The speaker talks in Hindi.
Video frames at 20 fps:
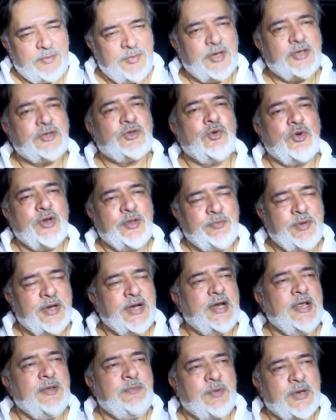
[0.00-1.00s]
तबीयत थोड़ी
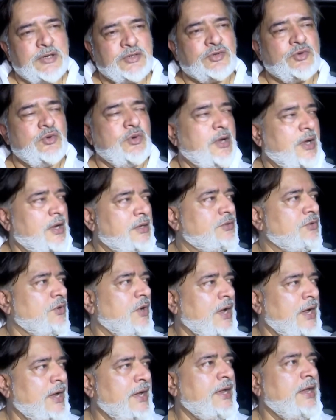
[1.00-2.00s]
बिगड़ी परसों हाँ तो
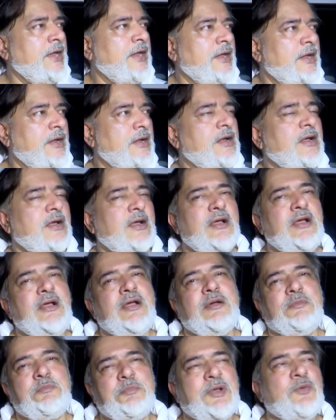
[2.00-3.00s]
आए
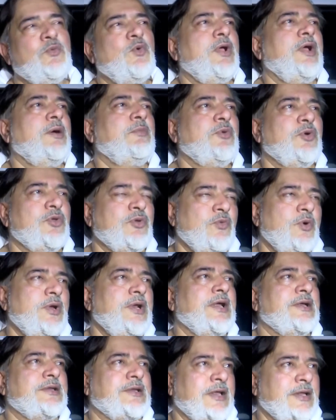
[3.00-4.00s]
पर वही हमको तो वही
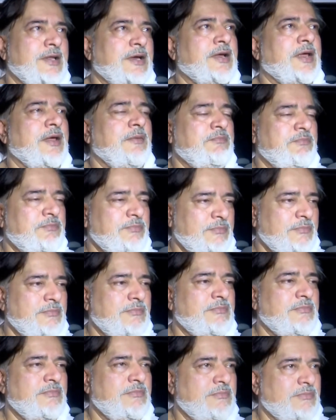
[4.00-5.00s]
लगता था कि
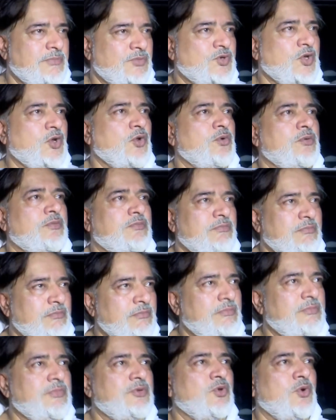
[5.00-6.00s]
चलो
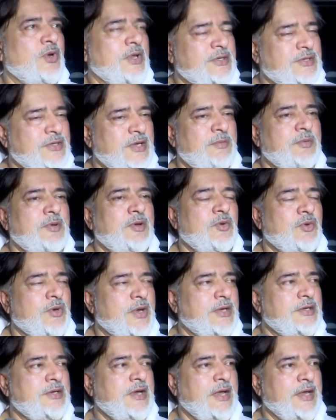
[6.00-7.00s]
थोड़ा स्टेबल
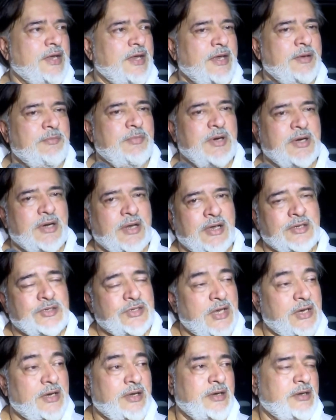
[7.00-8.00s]
होके जाएंगे बट
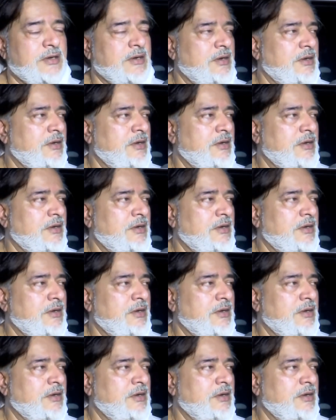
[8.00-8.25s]
अचानक